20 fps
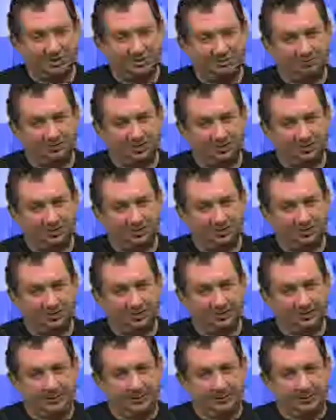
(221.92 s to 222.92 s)
tym bardziej, że
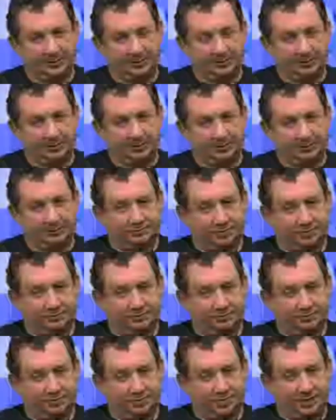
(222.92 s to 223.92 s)
w tych
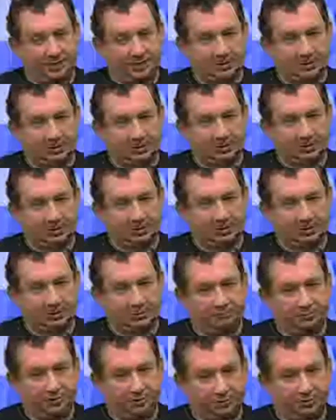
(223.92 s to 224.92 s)
wyborach e,
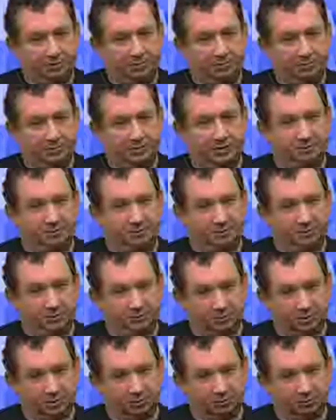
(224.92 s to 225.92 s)
w Zielonej Górze,
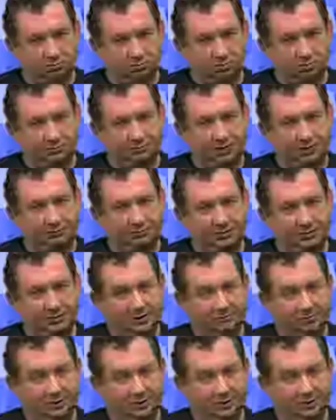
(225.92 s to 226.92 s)
pomimo frekwencji
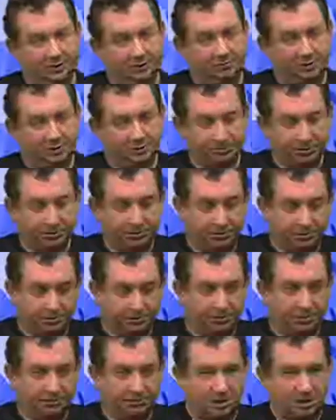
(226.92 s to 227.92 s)
25%, gdzie
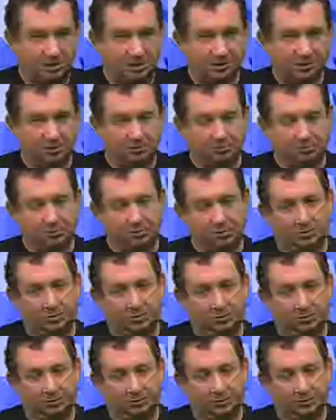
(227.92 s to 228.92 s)
normalnie tam
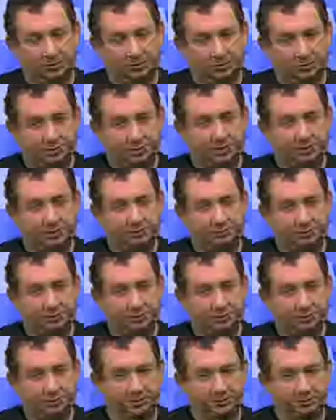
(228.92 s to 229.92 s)
e, dociera do
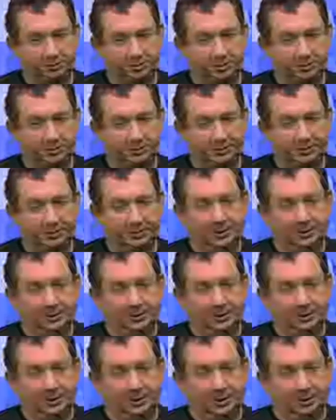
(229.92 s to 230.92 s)
50%,
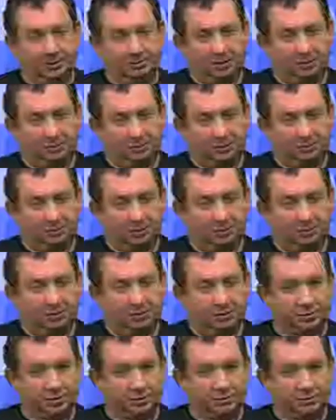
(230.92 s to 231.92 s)
Prawo i
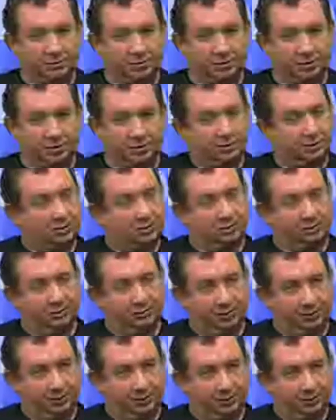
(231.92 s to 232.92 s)
Sprawiedliwość zrobiło
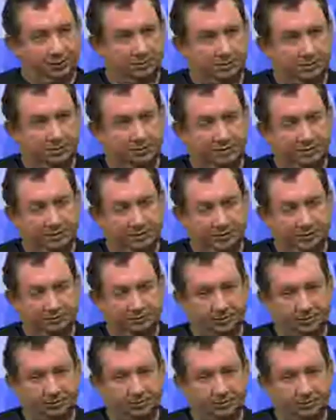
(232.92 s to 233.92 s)
rekordowy wynik.
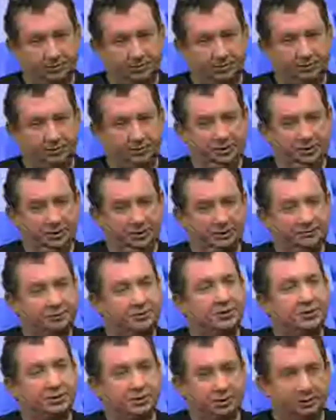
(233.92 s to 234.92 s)
25%. Nigdy
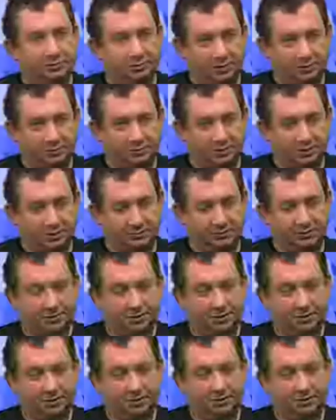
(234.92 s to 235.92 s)
wcześniej nie mieliśmy tak
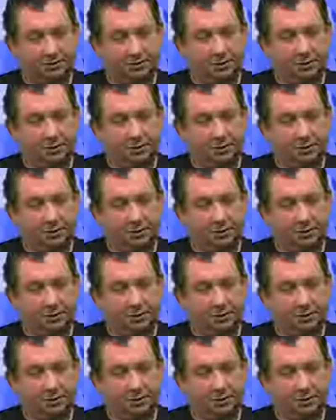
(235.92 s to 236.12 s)
wysokiego